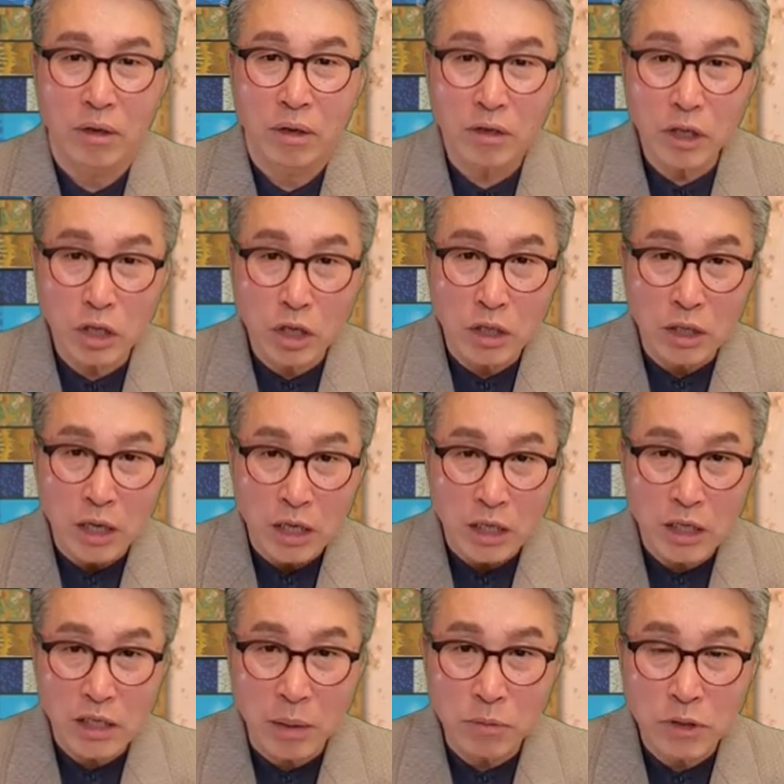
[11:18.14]
근데 이제
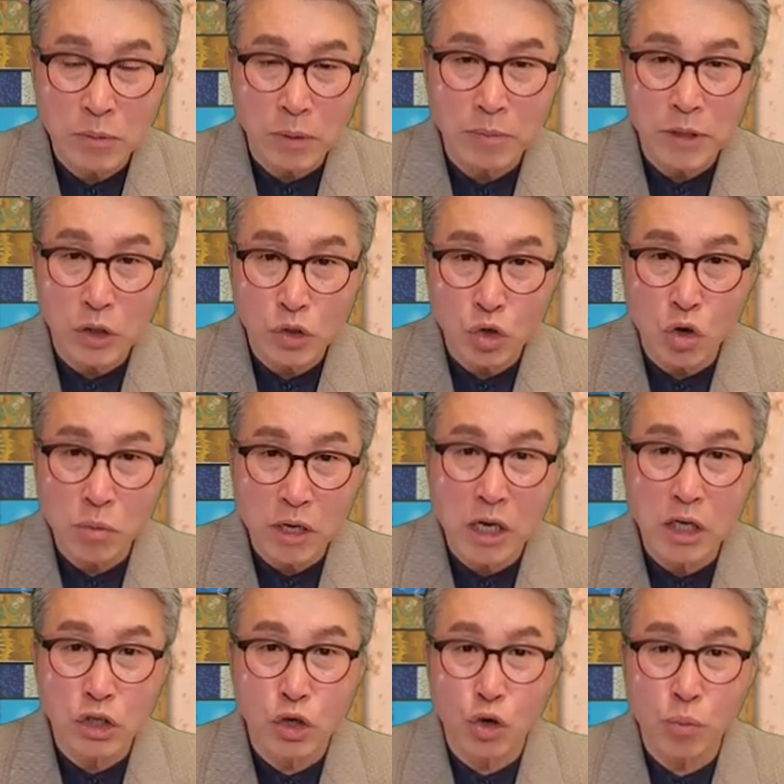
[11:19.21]
이 33장 처음
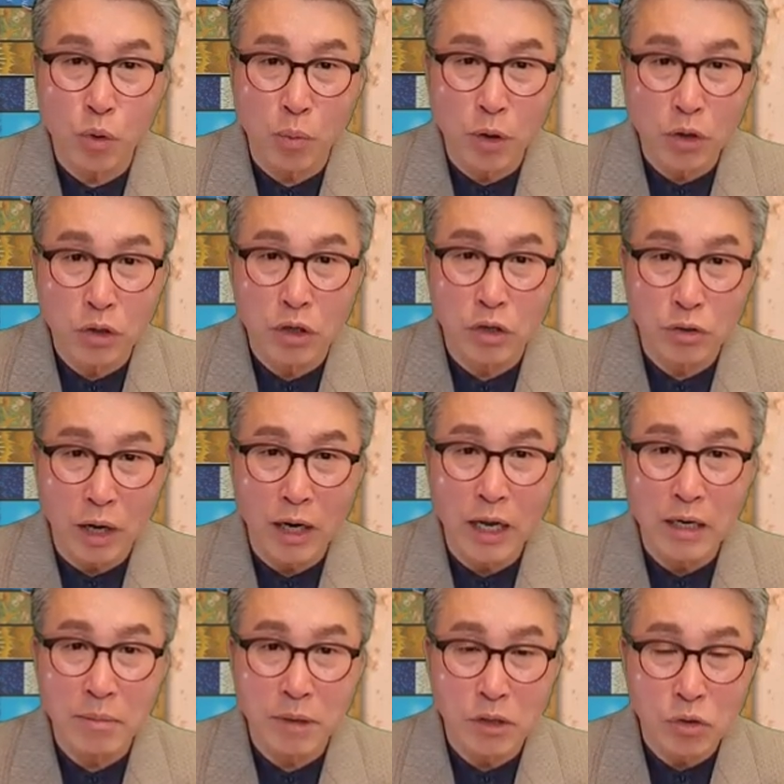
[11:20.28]
1, 2절을 보면 그래서
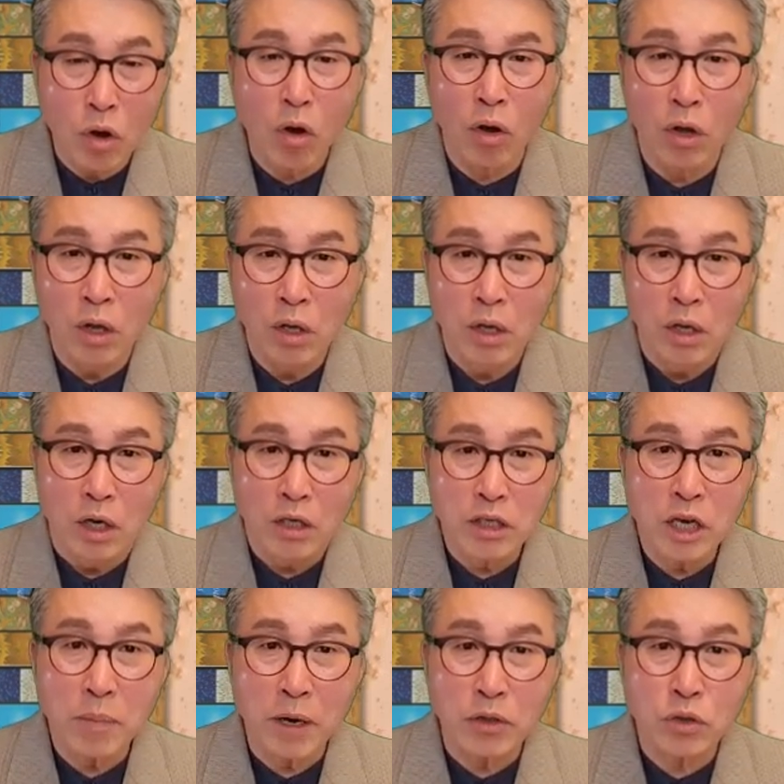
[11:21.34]
하나님께서
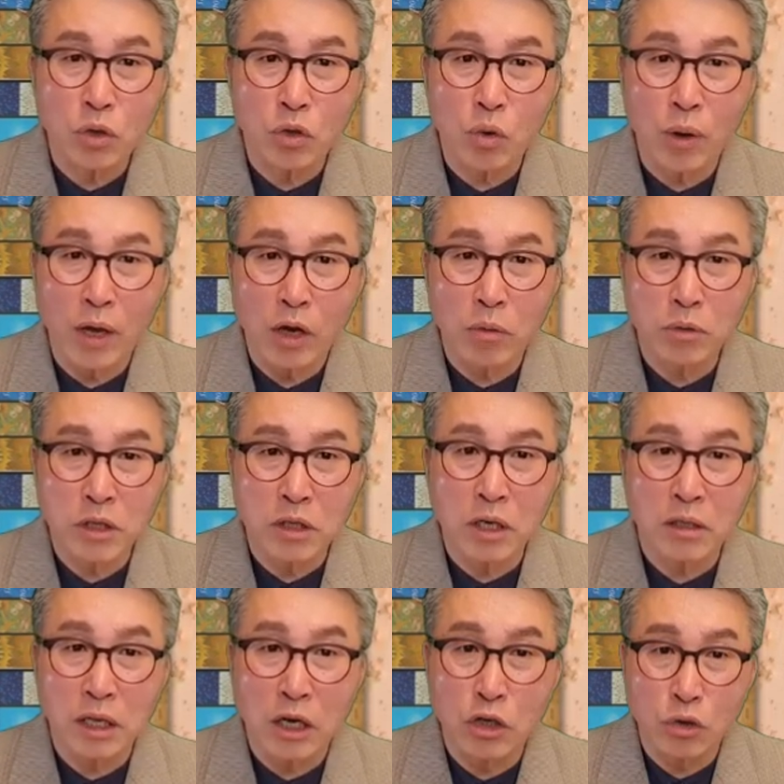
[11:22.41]
이제 이 백성들과 의여금
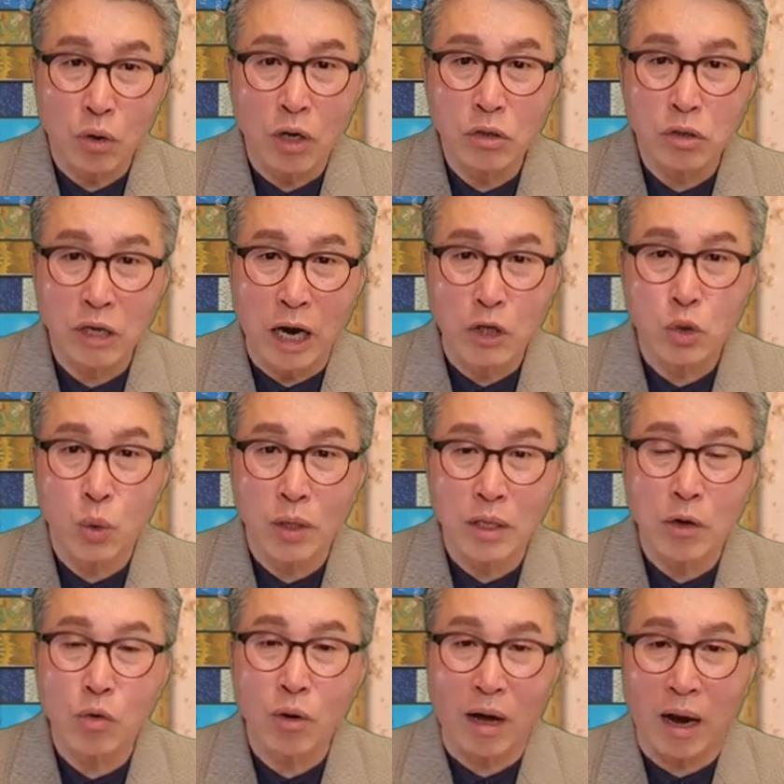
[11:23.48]
신의 산을 떠나서 약속의
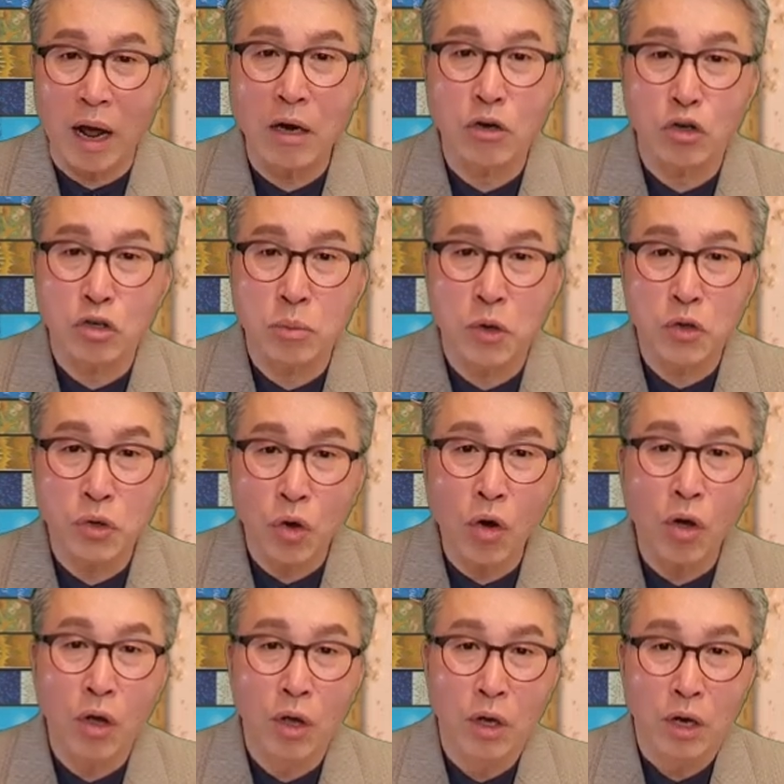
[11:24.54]
땅으로 가라
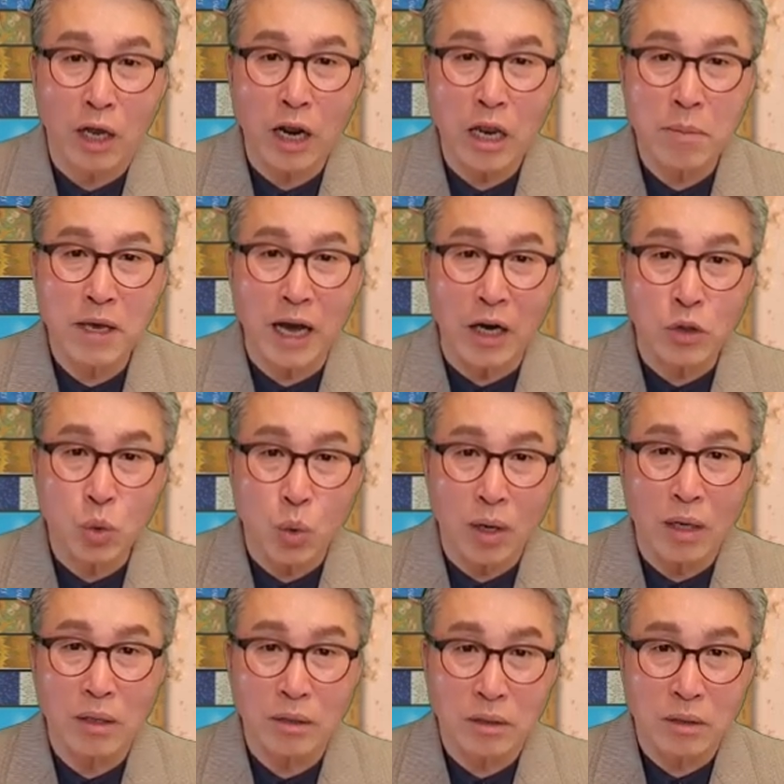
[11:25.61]
그러시면서 하나님이
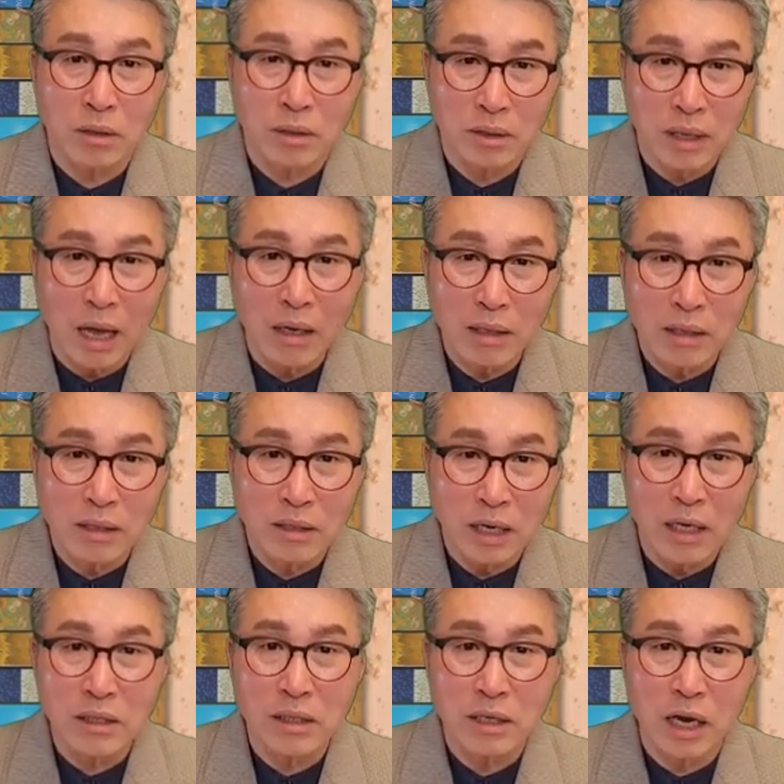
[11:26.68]
약속한 그 땅을
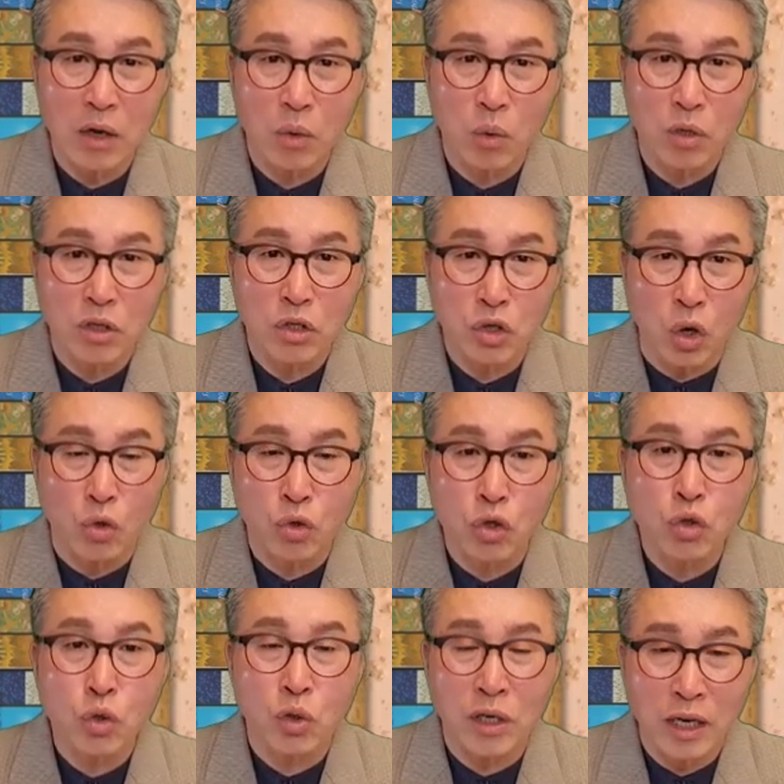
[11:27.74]
차지하고 있는
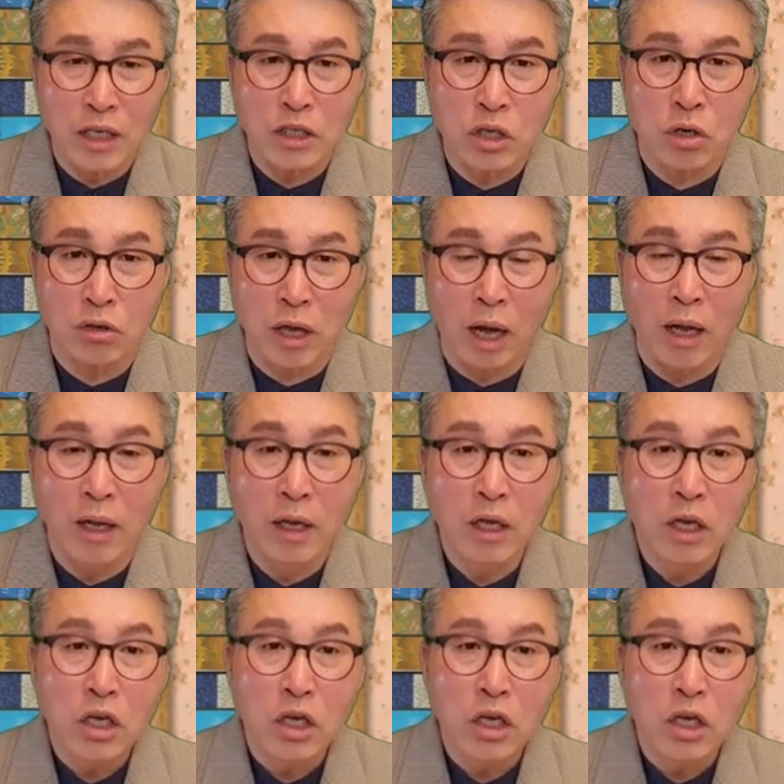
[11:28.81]
적들을 쫓아내실 거다.